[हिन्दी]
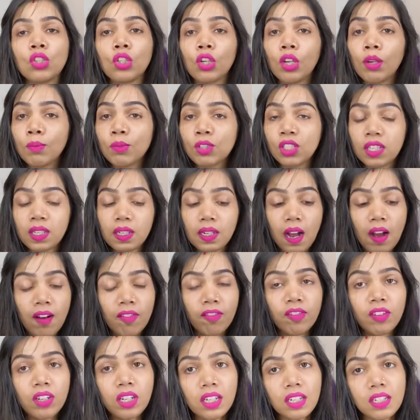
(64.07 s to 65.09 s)
कि मुझे
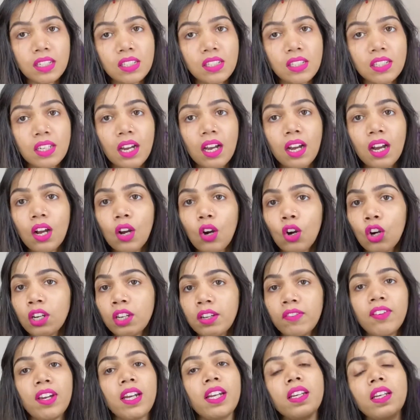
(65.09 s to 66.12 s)
काफ़ी अच्छा और
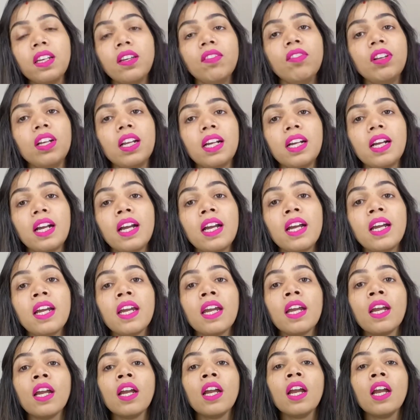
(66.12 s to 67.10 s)
इफ़ेक्टिव लगा है